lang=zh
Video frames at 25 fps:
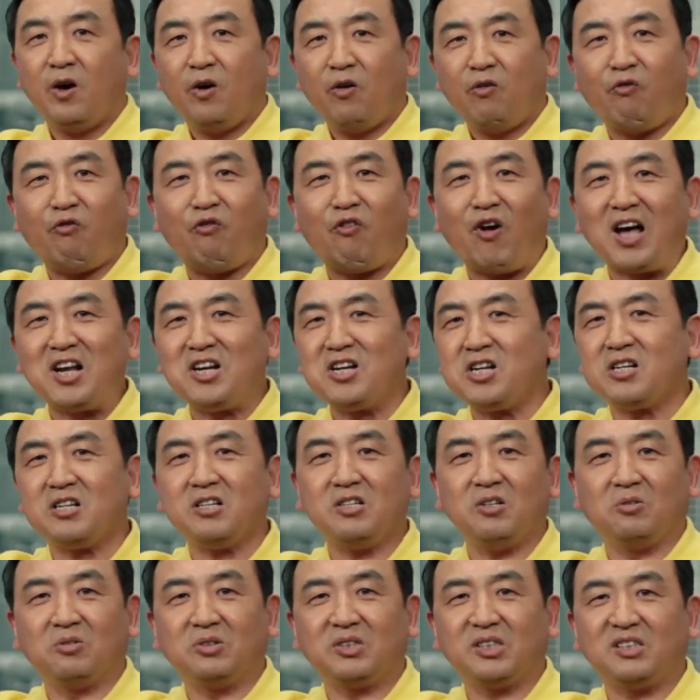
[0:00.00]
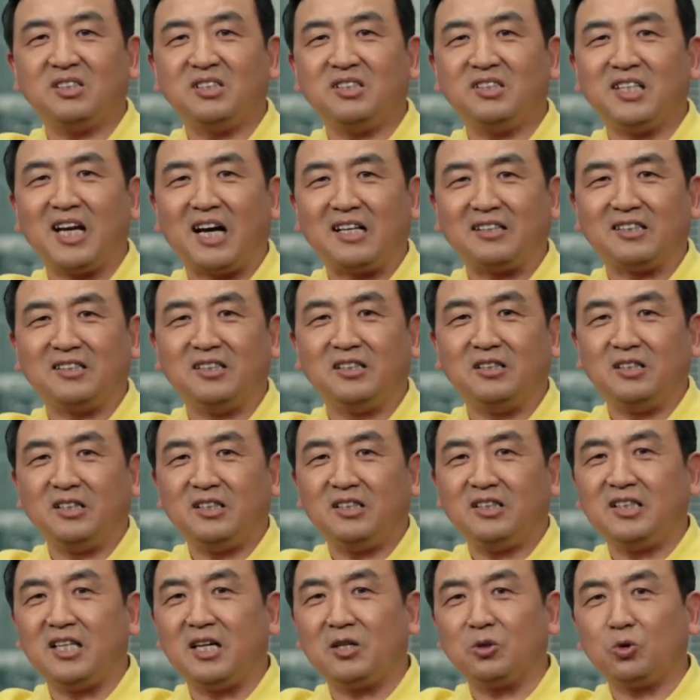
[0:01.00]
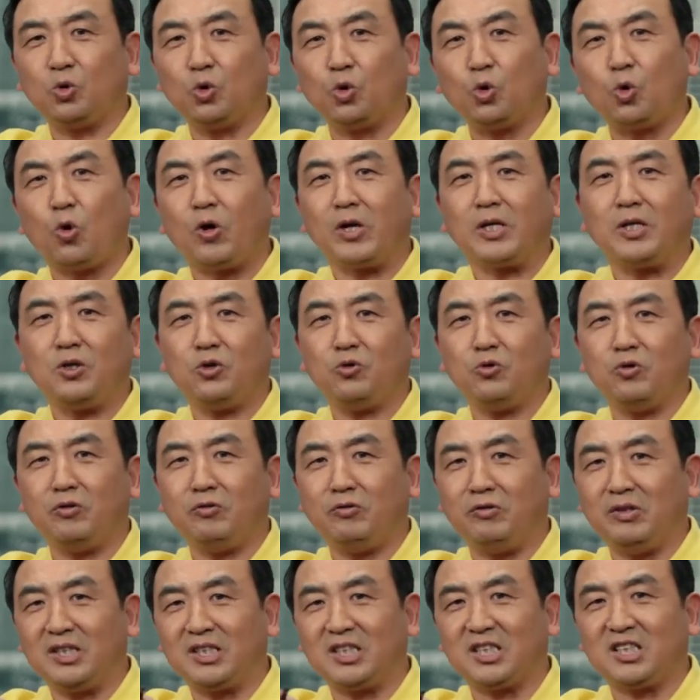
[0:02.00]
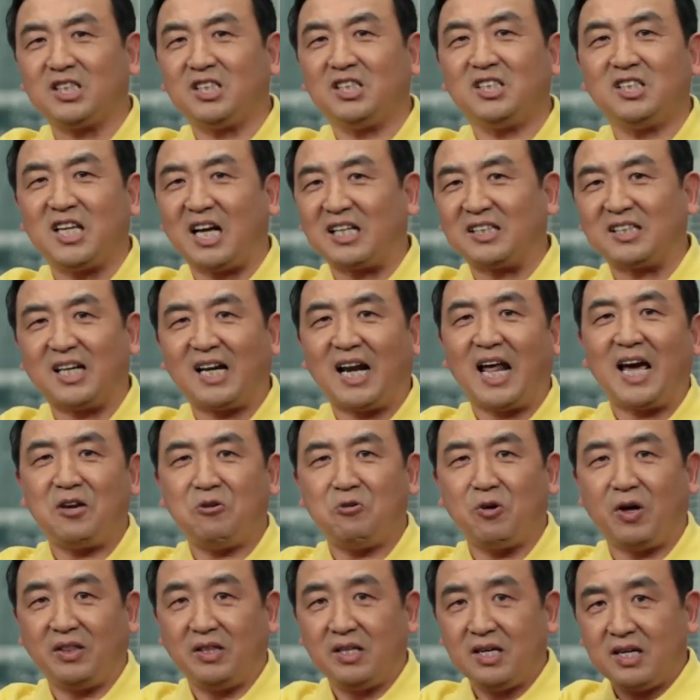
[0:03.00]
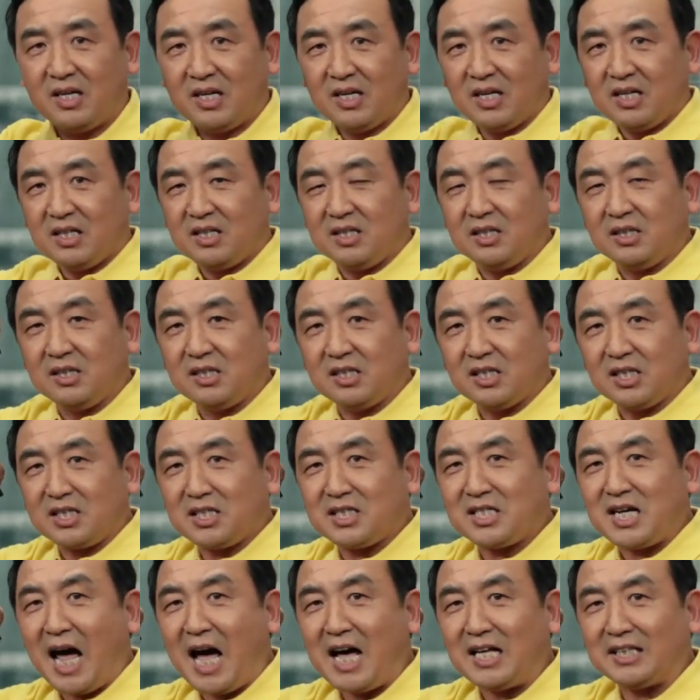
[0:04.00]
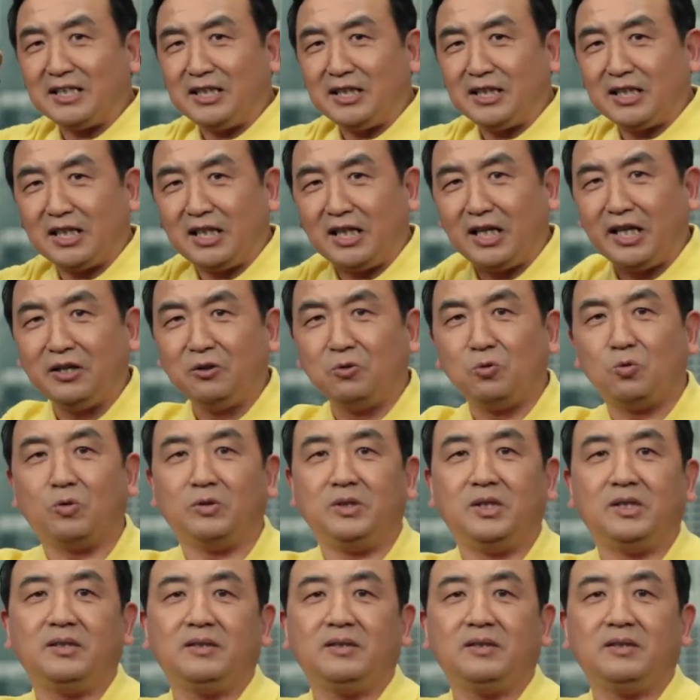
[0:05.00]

凡是有思想的人，将断绝你思想的来源，扼杀你的灵魂。